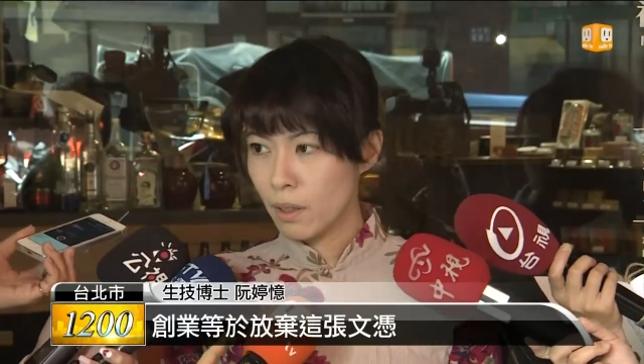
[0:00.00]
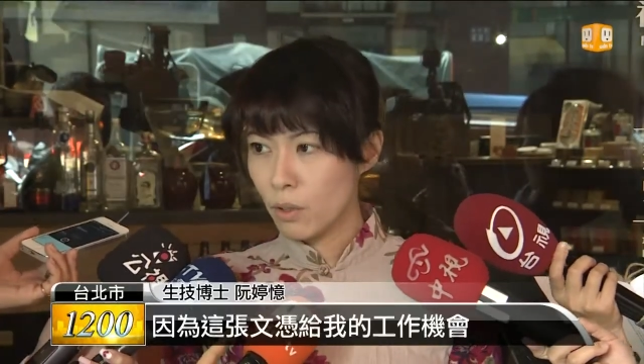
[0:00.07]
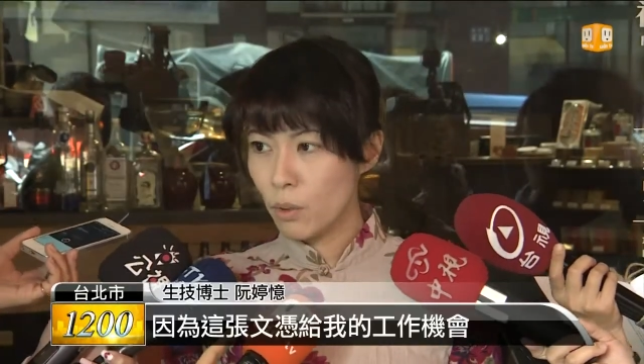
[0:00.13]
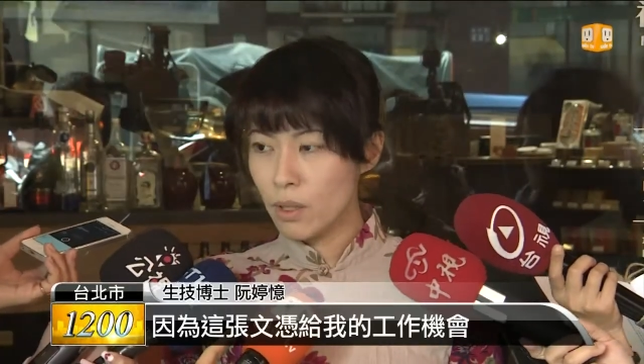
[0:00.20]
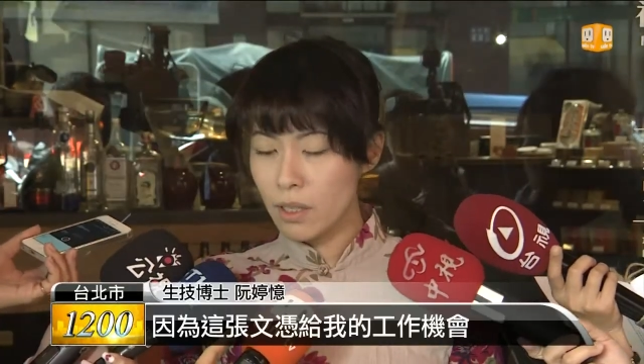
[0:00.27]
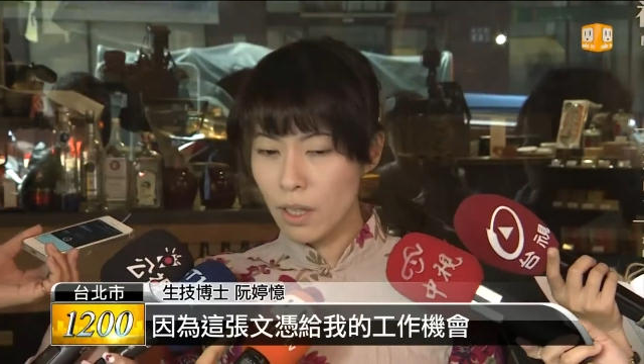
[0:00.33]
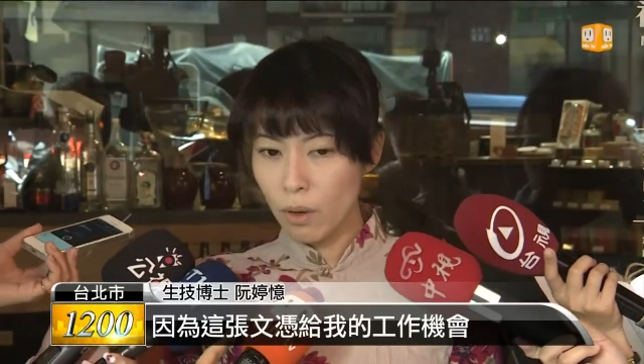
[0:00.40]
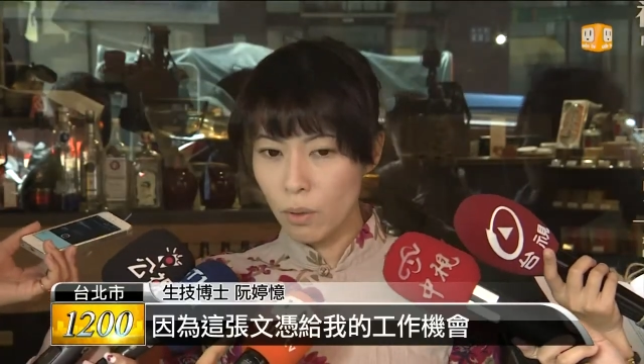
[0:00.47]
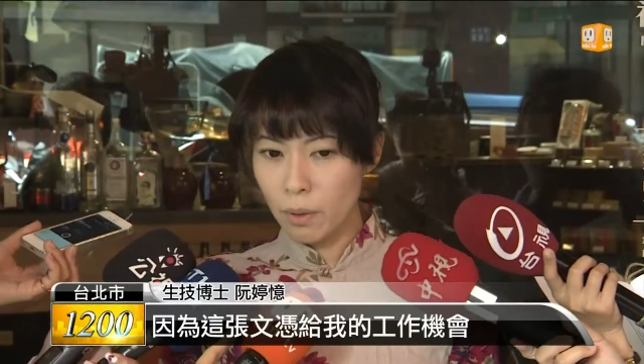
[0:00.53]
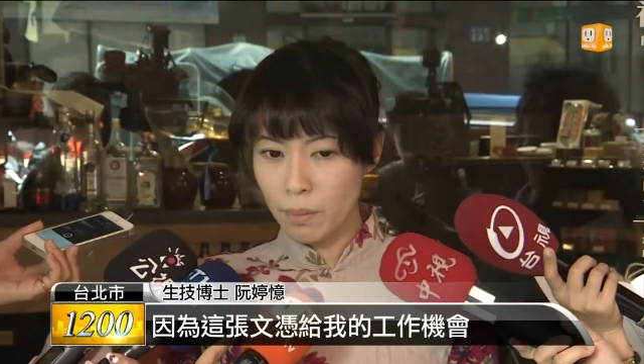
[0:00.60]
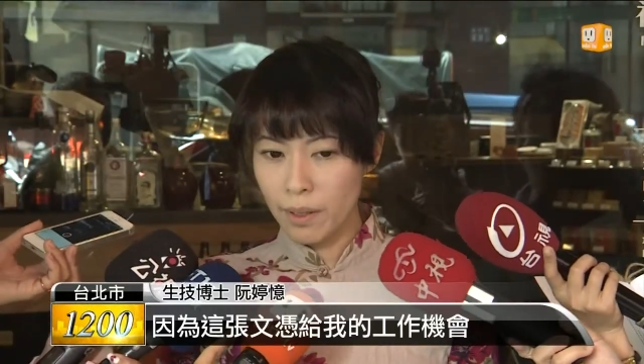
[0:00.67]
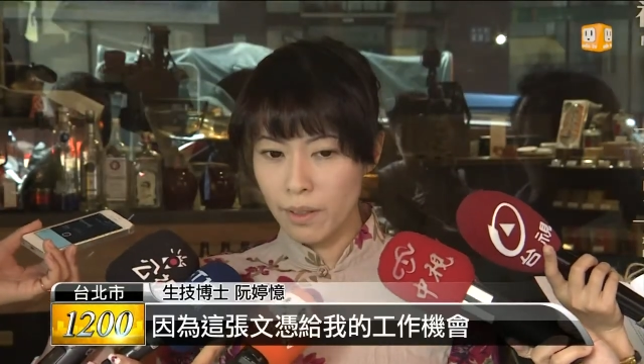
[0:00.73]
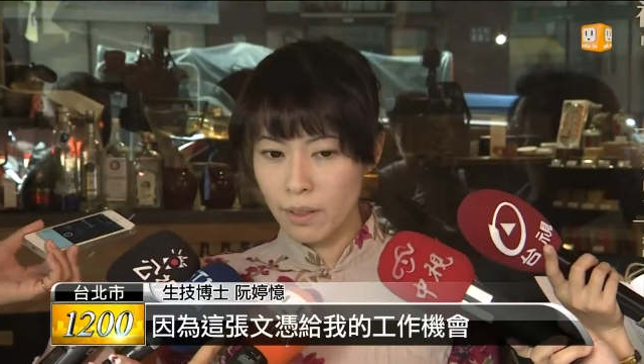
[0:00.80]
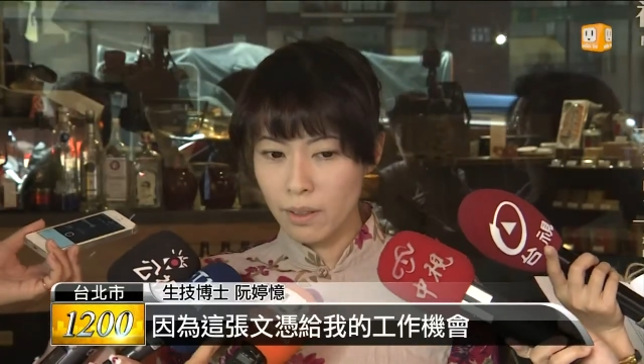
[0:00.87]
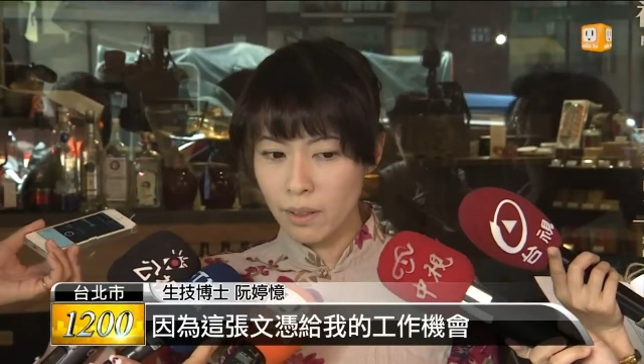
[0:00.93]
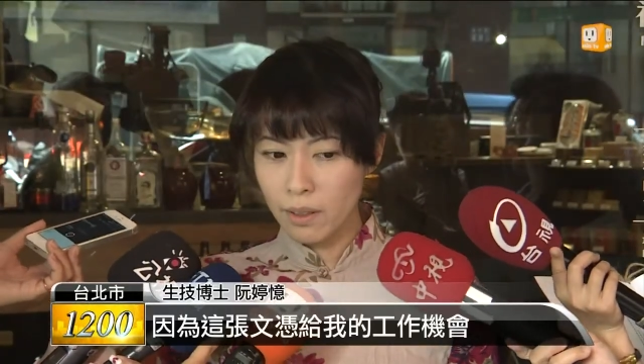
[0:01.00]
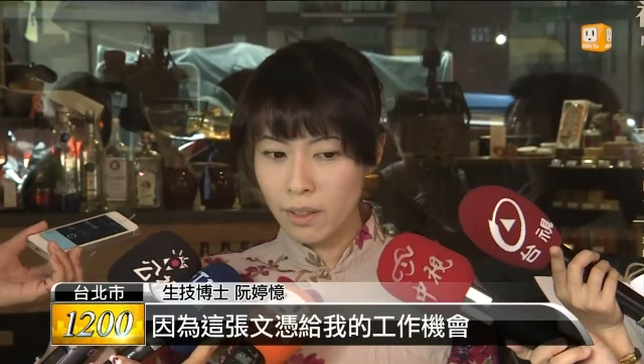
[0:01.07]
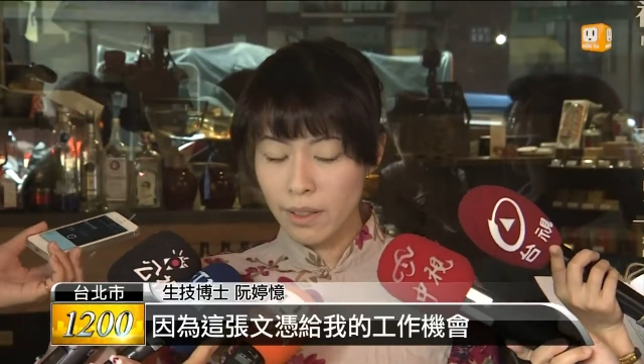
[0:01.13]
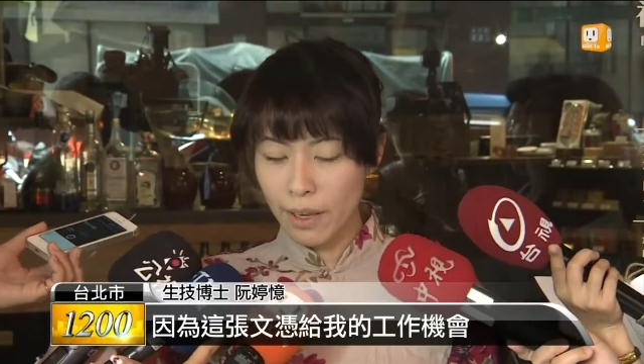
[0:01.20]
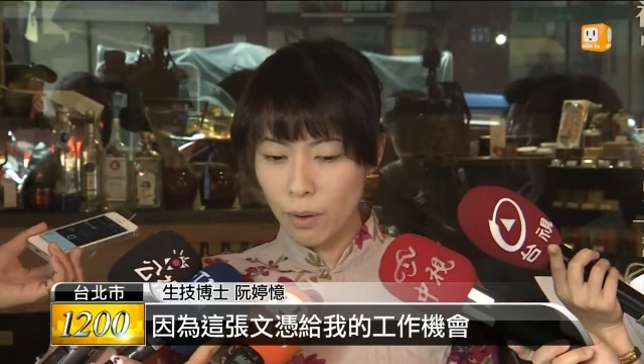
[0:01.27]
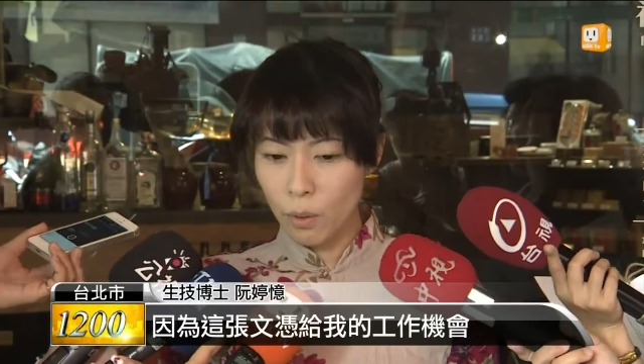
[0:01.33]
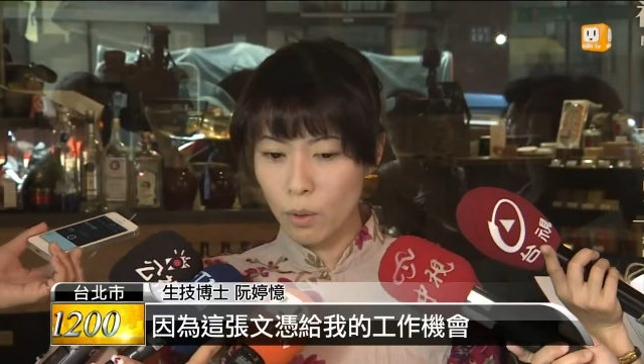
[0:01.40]
因为这张文凭
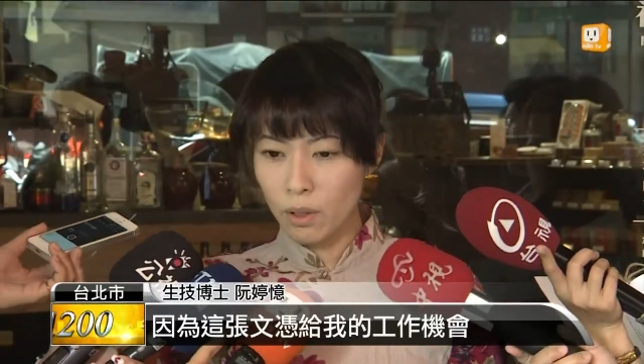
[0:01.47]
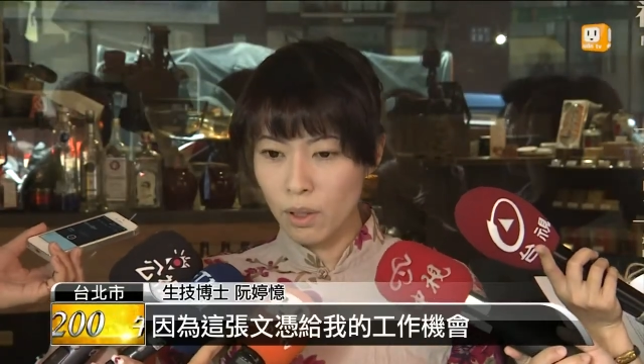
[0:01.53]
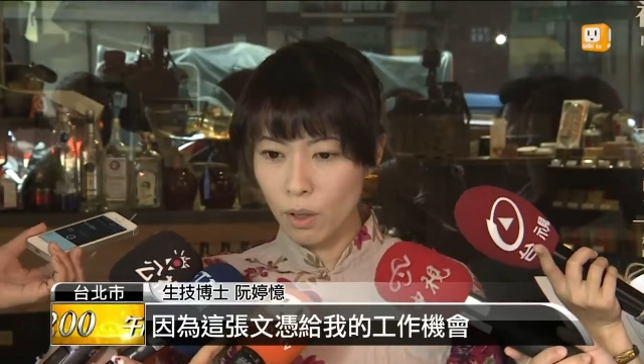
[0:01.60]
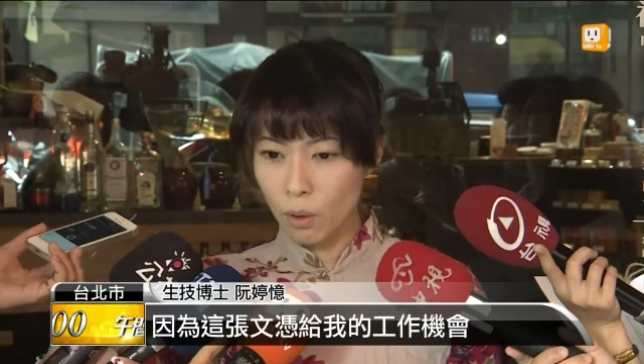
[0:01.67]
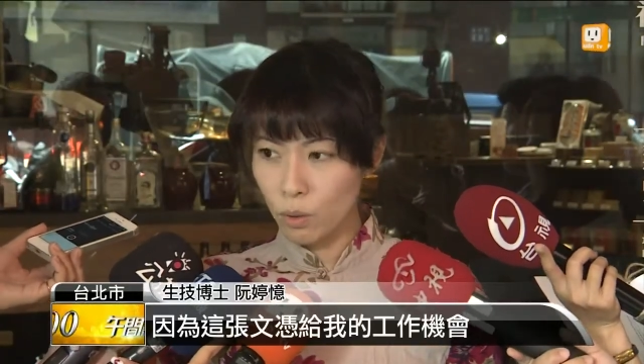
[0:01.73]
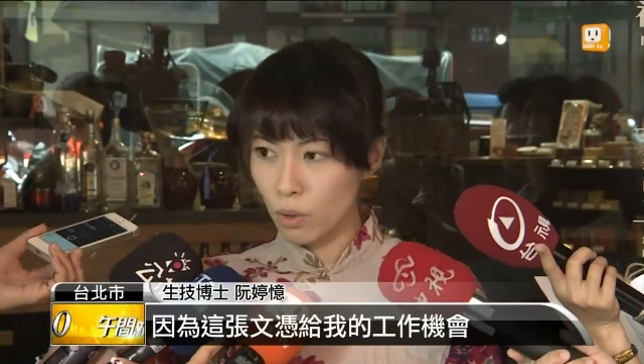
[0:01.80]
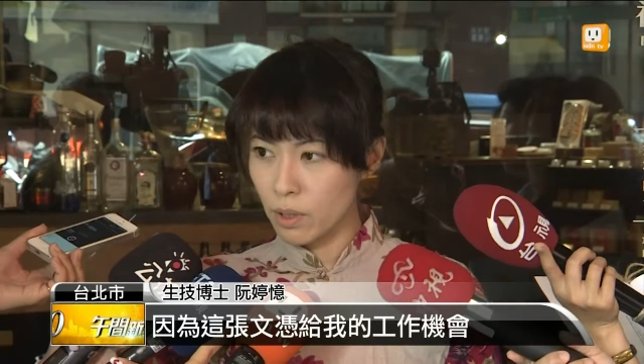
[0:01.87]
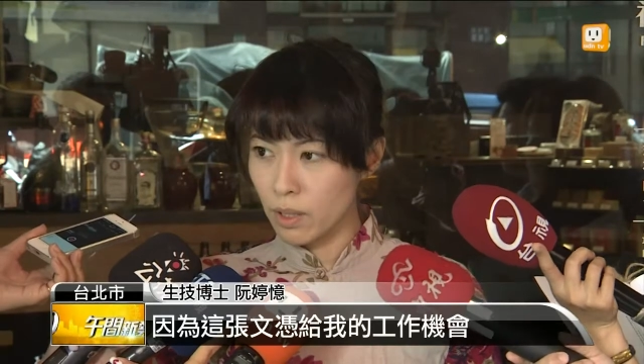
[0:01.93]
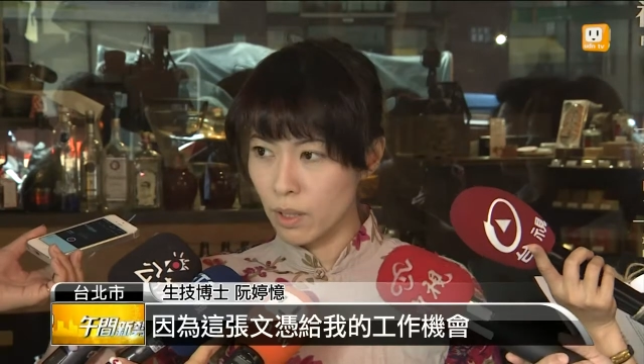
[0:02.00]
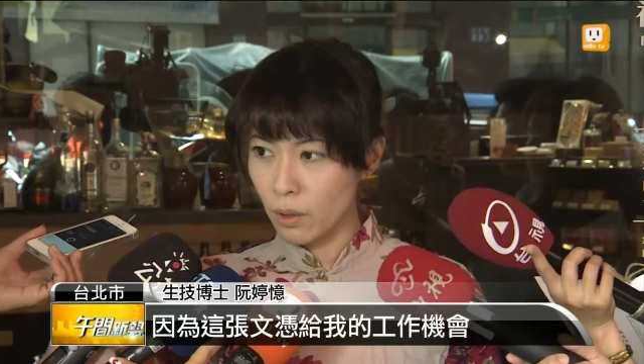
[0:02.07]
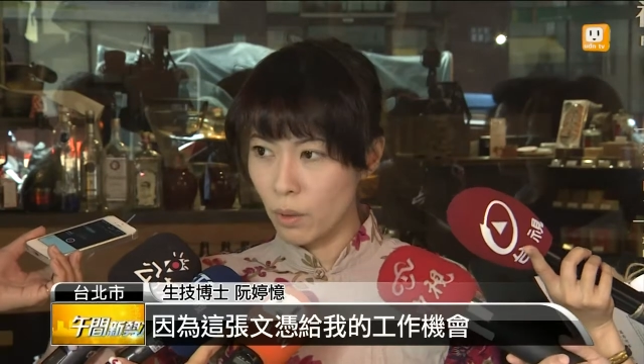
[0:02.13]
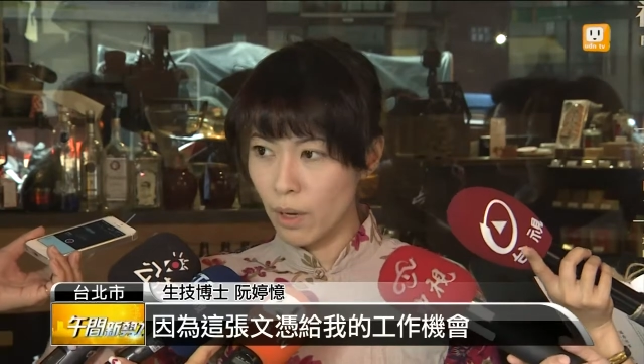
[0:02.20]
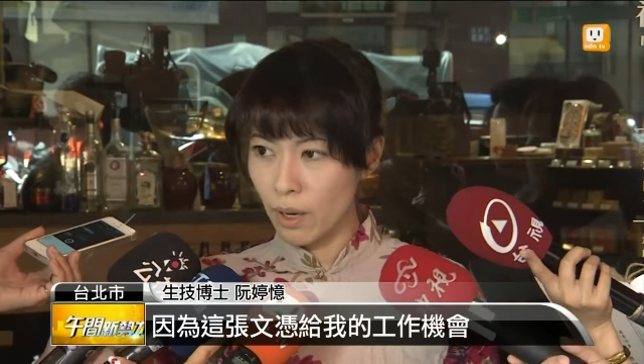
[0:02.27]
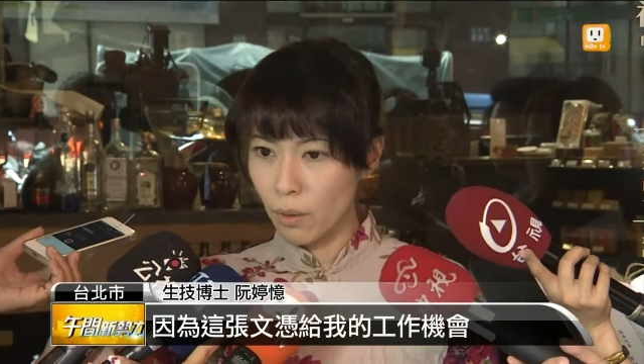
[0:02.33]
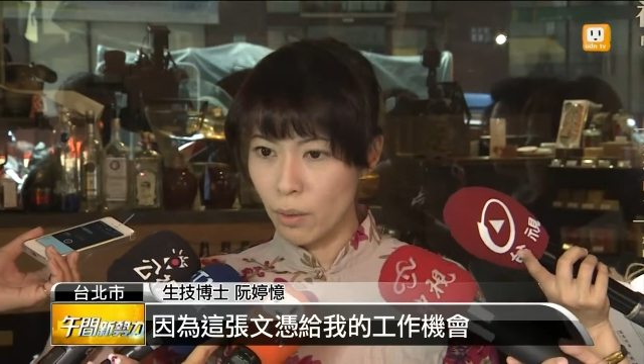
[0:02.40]
给我的工作机会，